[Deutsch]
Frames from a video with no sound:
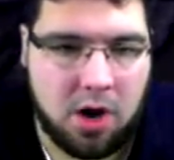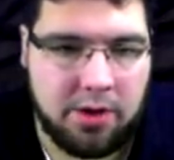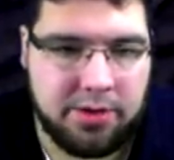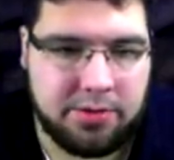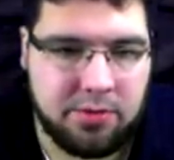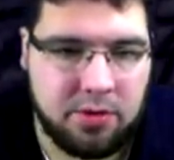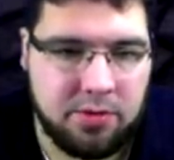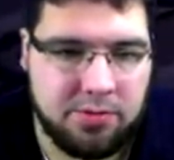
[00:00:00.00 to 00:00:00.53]

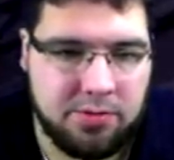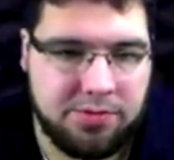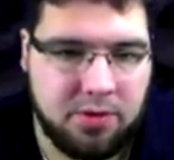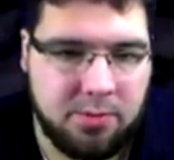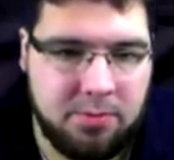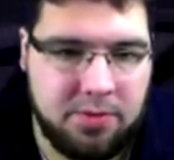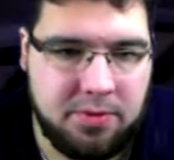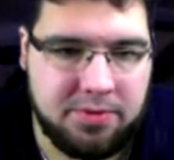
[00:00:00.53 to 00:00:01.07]
Ich höre nur
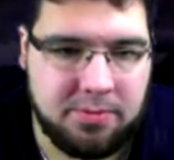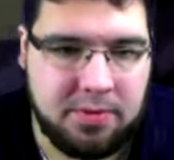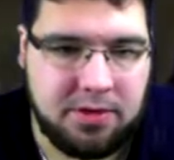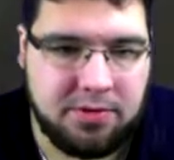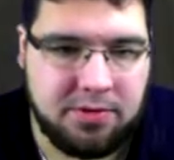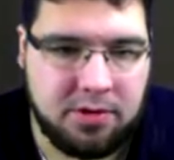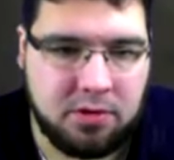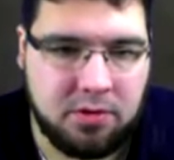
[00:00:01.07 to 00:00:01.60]
Zombies im
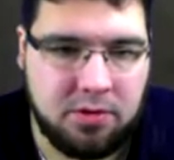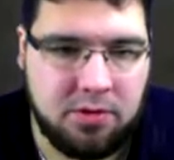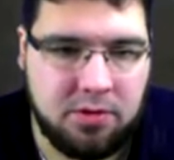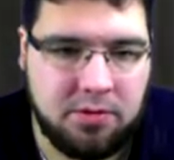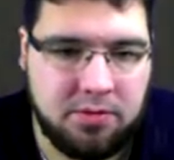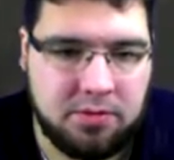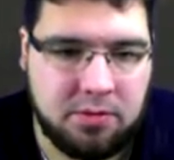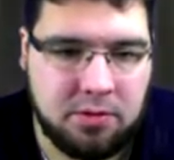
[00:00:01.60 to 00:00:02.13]
Hintergrund.
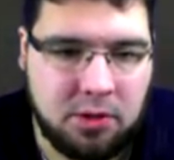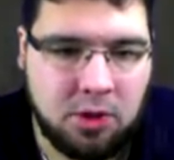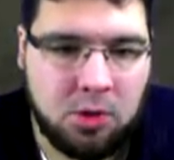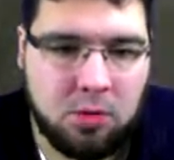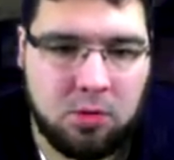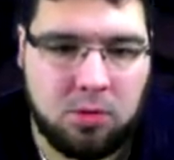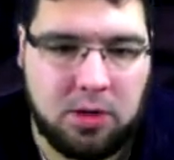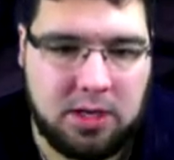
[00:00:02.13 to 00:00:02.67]

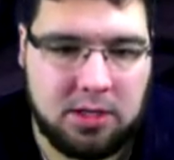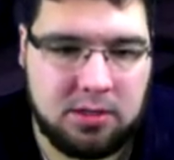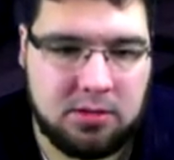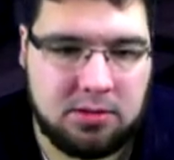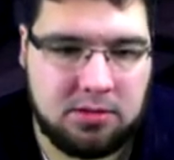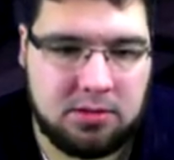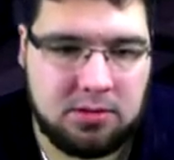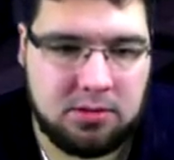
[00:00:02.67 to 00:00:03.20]
Wow!
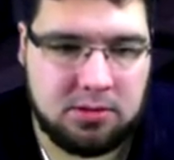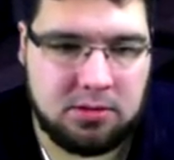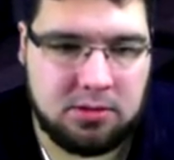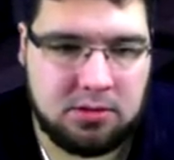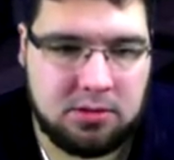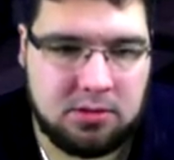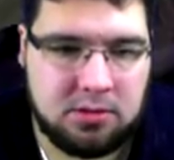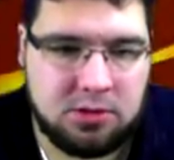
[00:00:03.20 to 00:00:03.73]

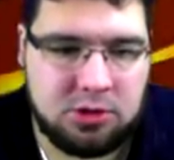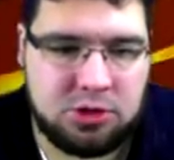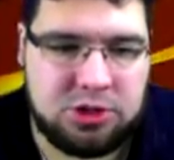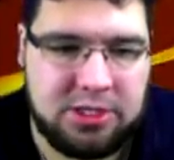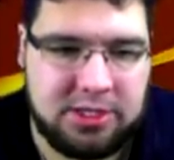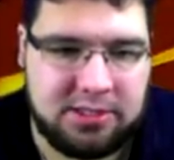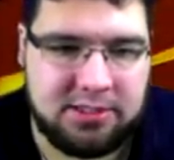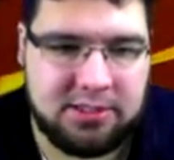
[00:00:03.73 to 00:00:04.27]

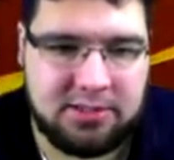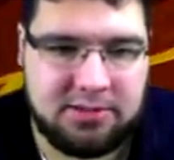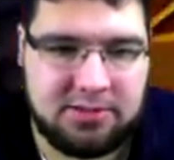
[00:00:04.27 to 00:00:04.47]
Shit!